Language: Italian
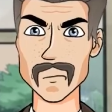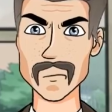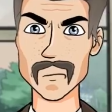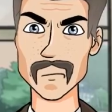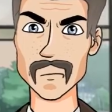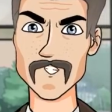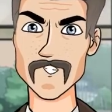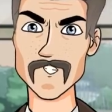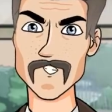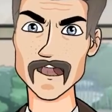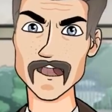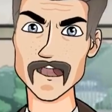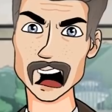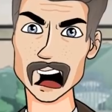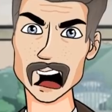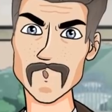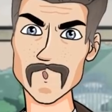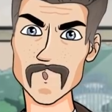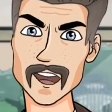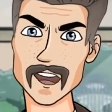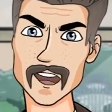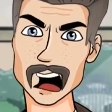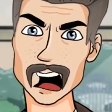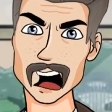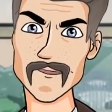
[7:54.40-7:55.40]
Sono
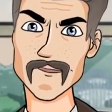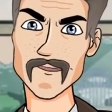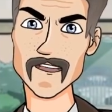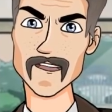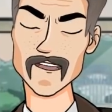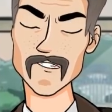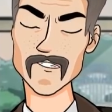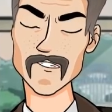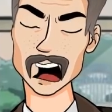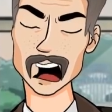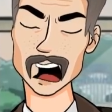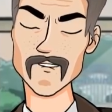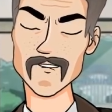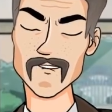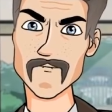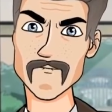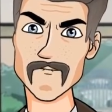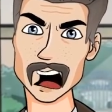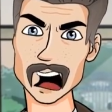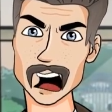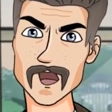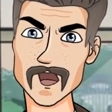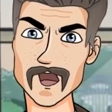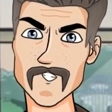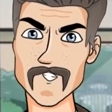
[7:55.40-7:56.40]
stati rimproverati per il
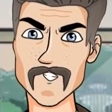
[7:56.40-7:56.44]
loro